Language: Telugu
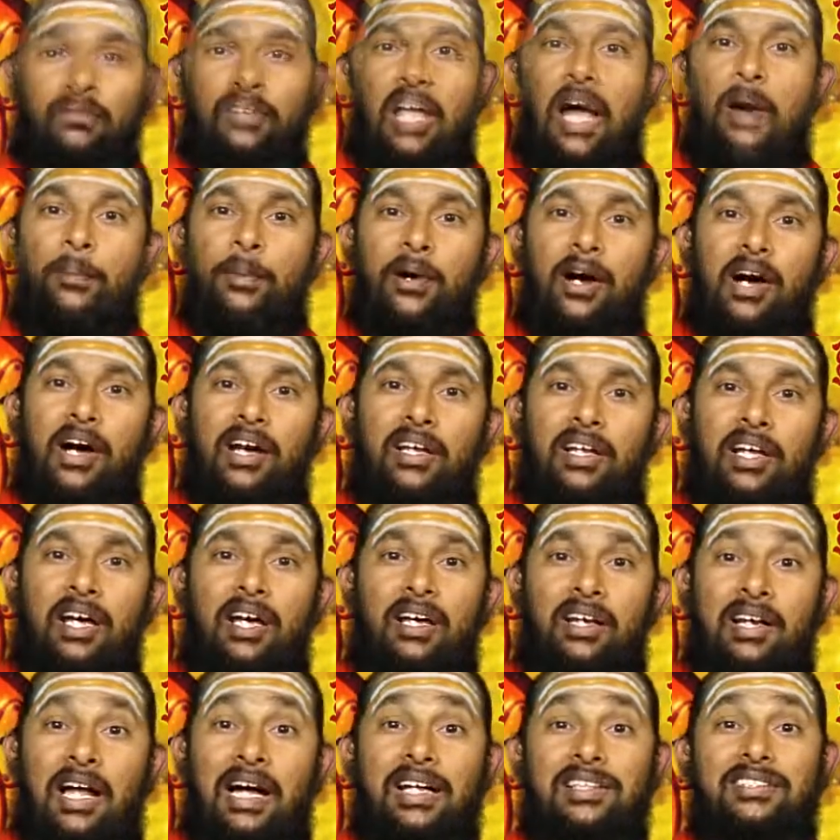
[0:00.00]
వ్యాపార
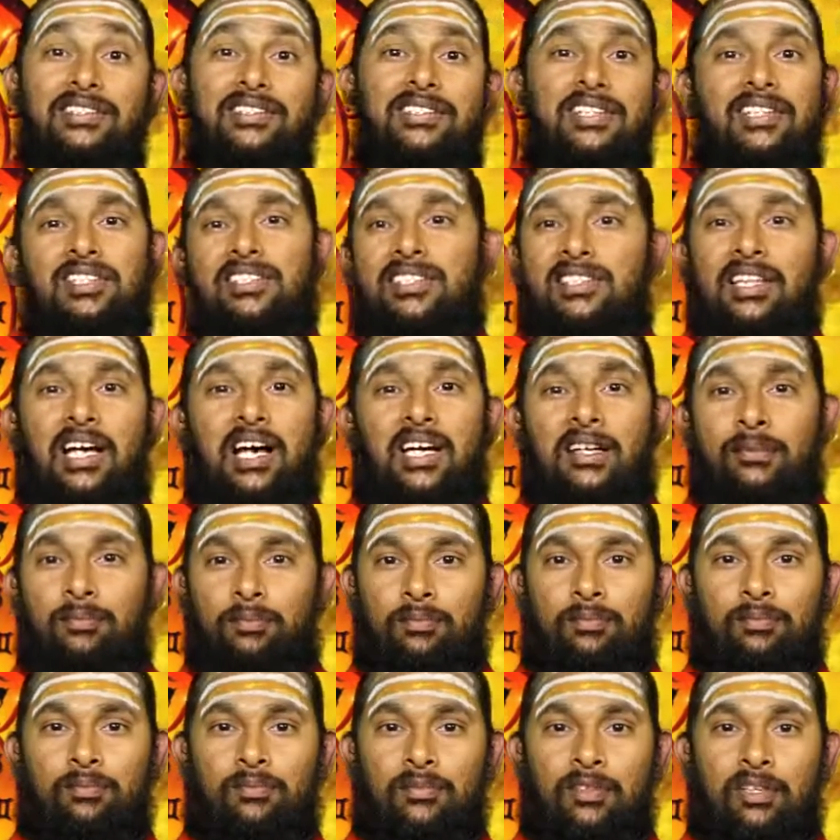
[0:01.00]
రాజ్యస్థానం
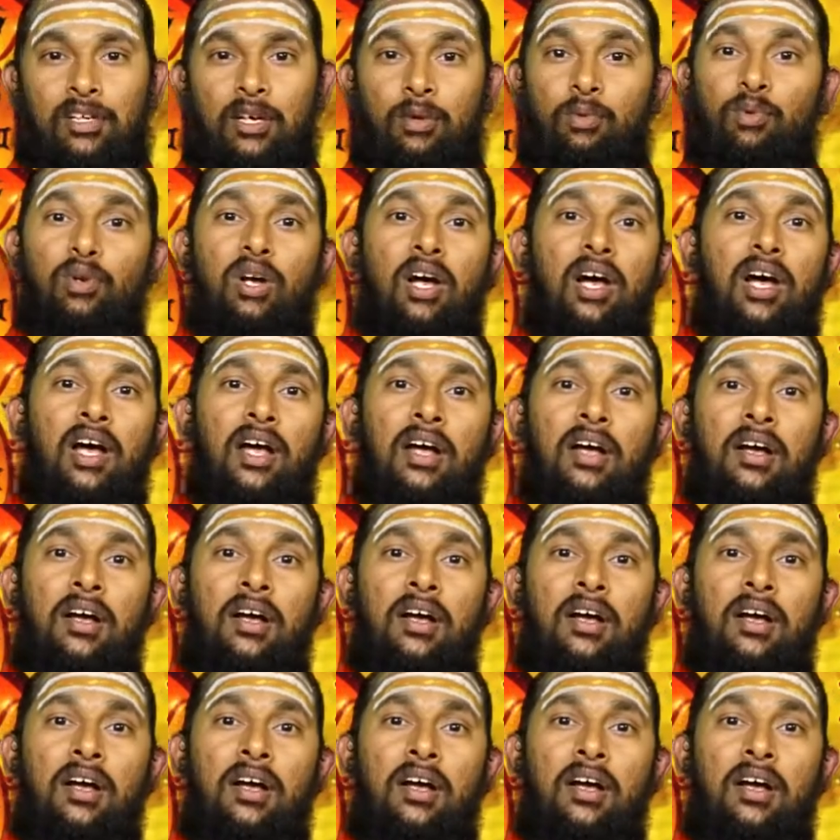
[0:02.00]
కనుక